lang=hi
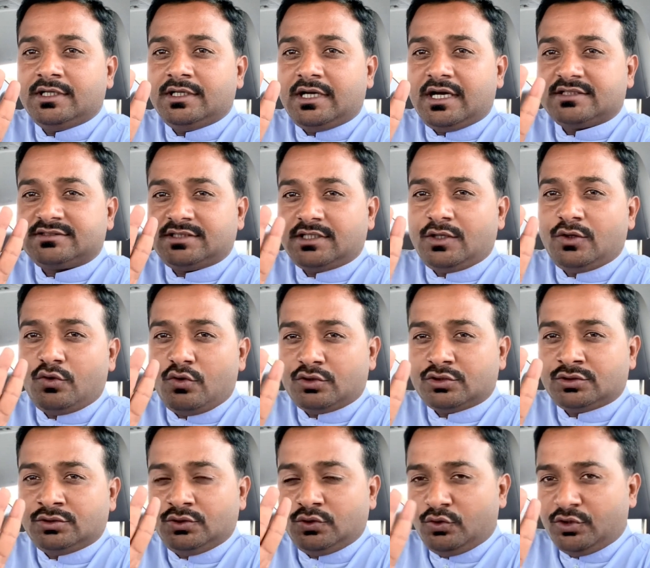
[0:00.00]
अक्सर लोग
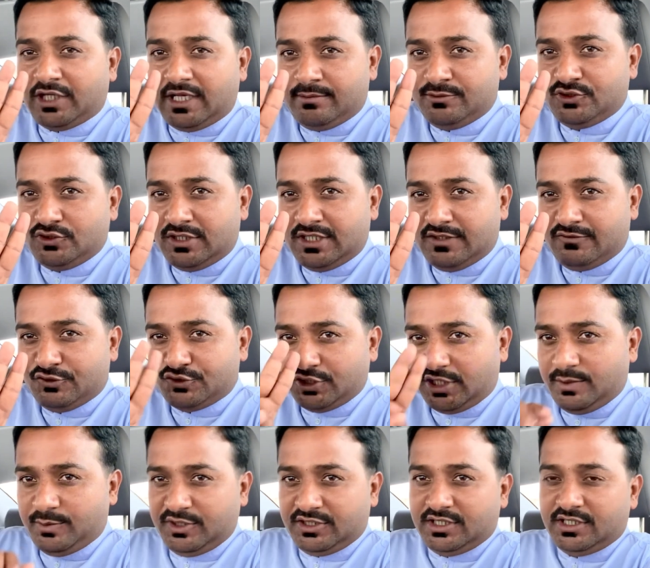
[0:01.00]
दो टाइम जो है वो चाय
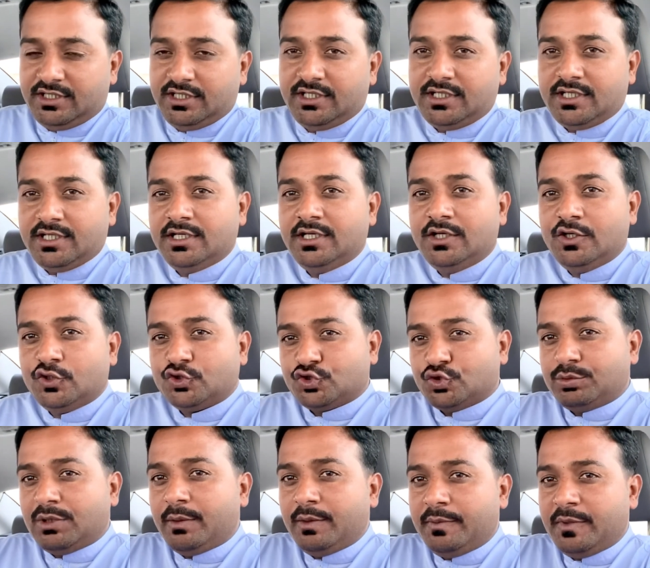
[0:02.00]
पीते हैं ठीक है
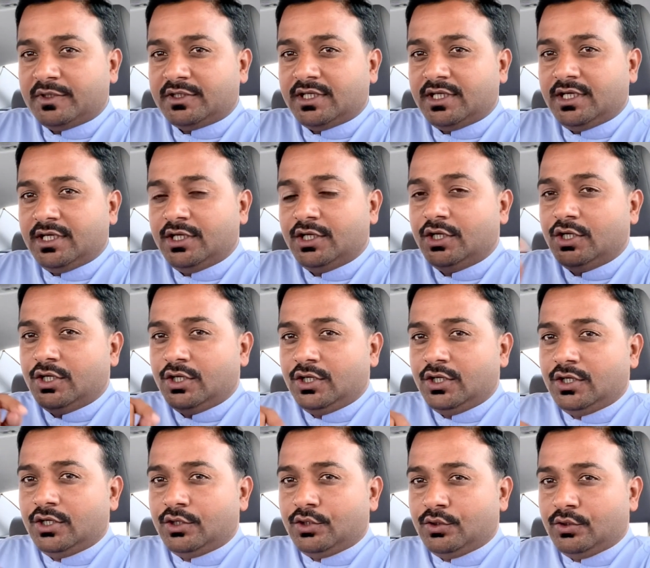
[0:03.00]
सुबह भी पीते हैं
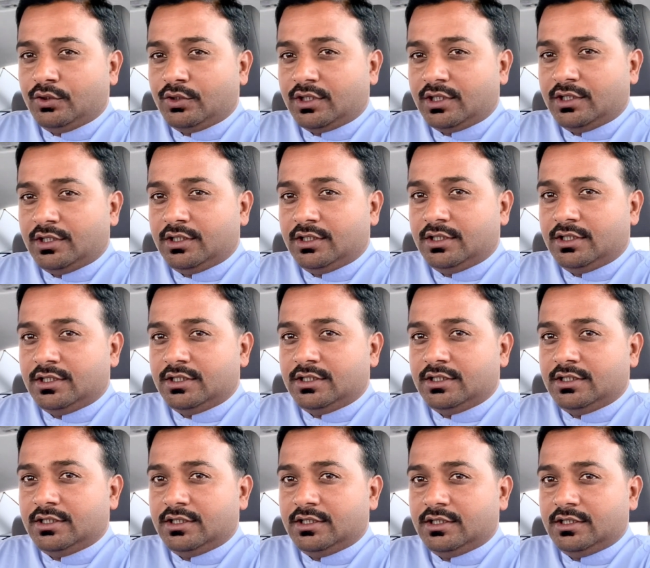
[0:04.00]
और
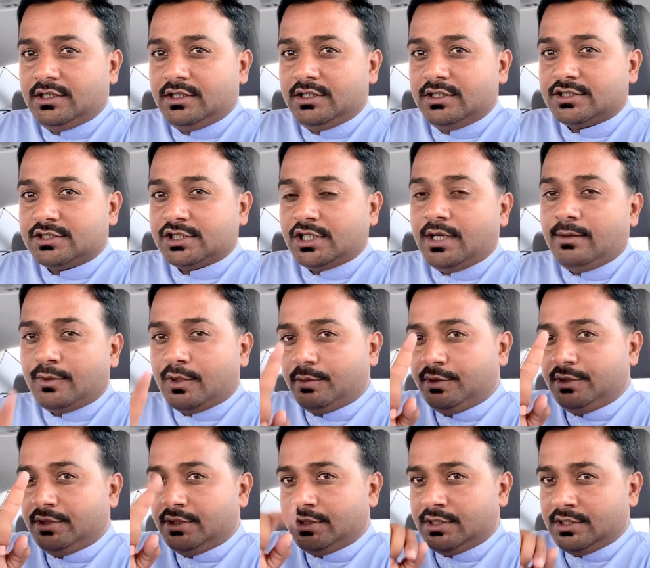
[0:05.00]
शाम को
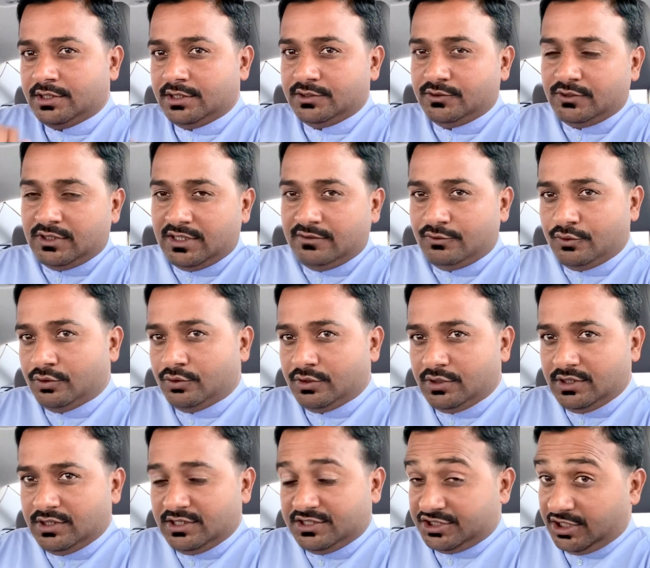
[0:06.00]
भी जो है वो
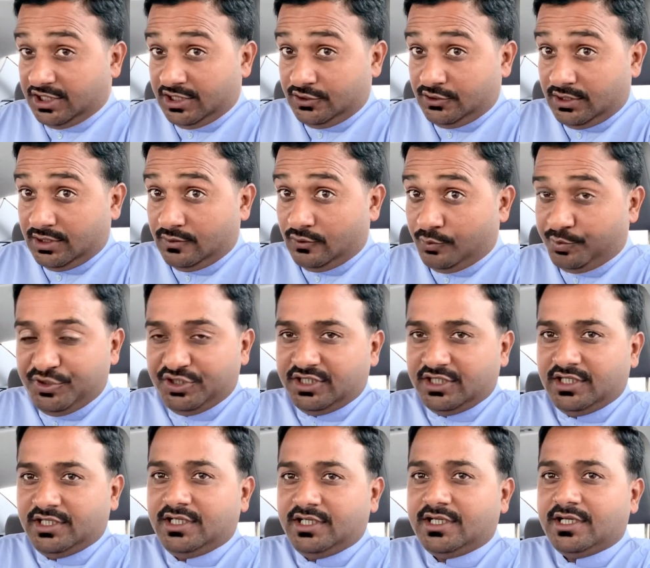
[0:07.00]
चाय जो है वो पीते
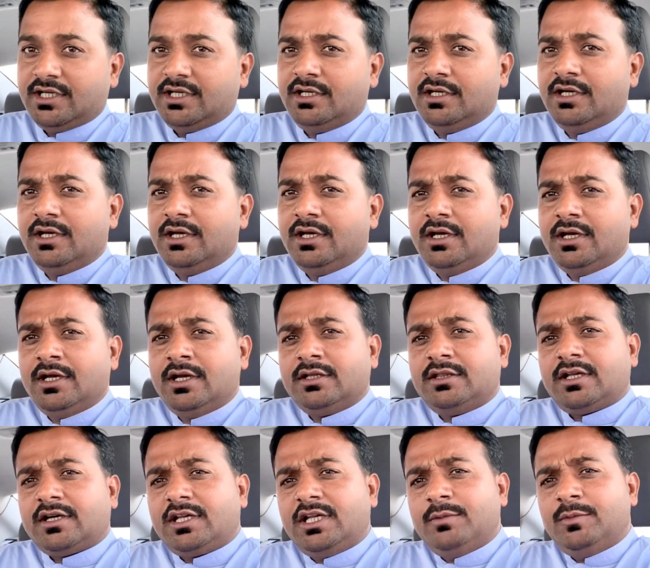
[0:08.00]
हैं ठीक है
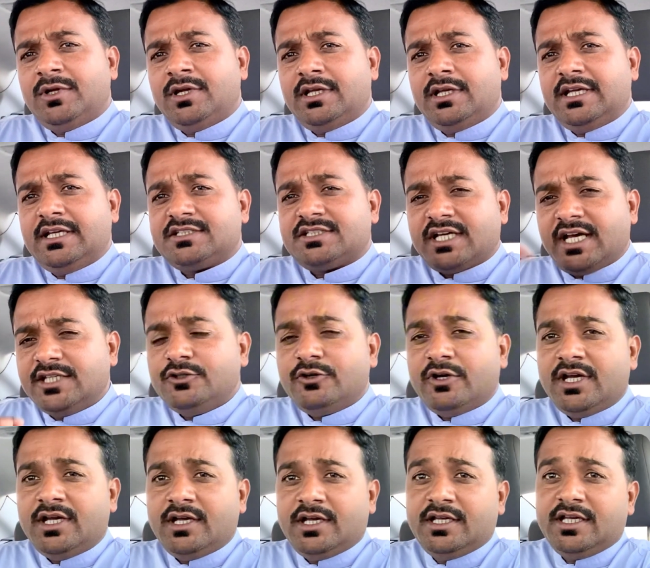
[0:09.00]
तकरीबन ये चाय जो
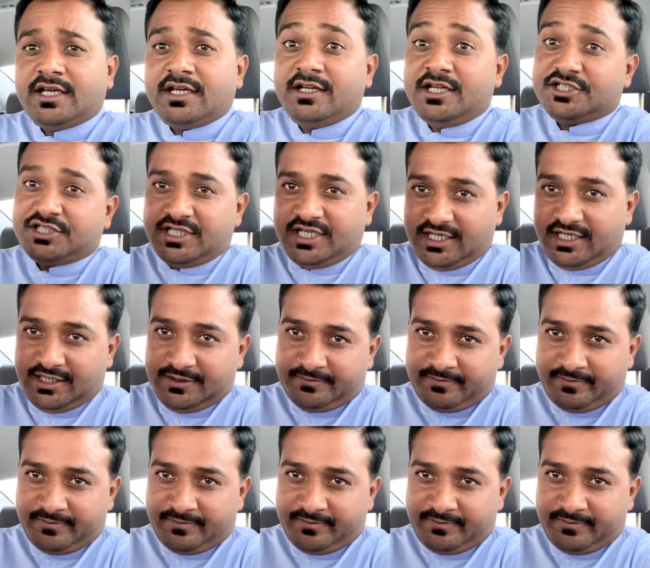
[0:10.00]
है एक नशा है